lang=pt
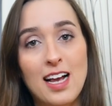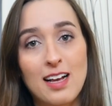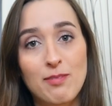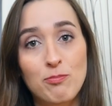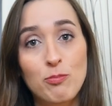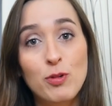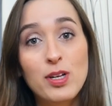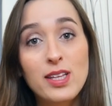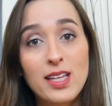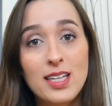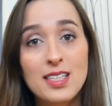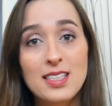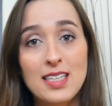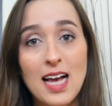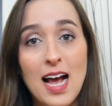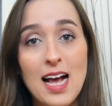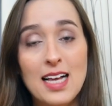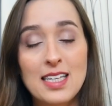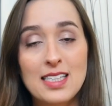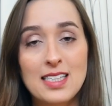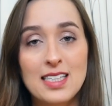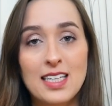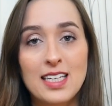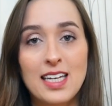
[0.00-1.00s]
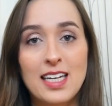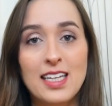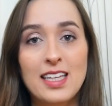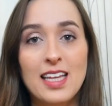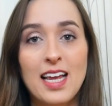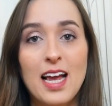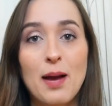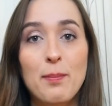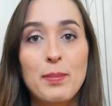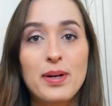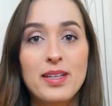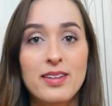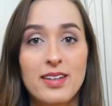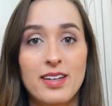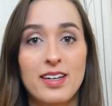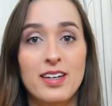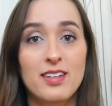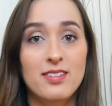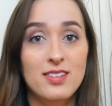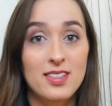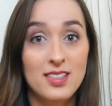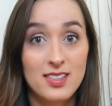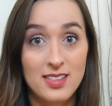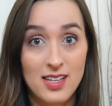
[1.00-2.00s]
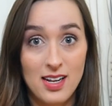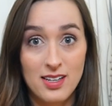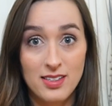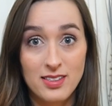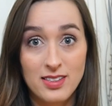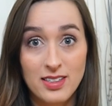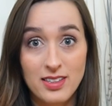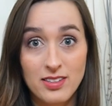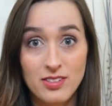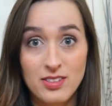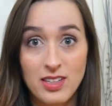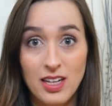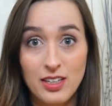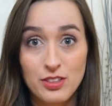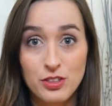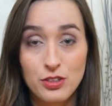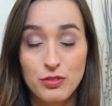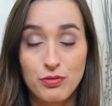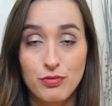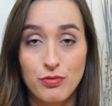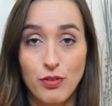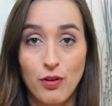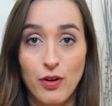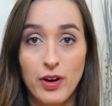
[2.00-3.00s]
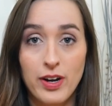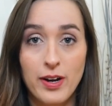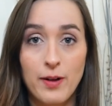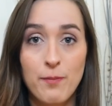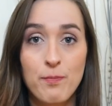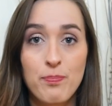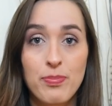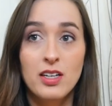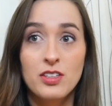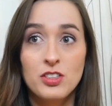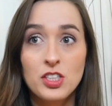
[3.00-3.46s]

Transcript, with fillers: muitas casas aqui têm a bandeira dos Estados Unidos lá de fora.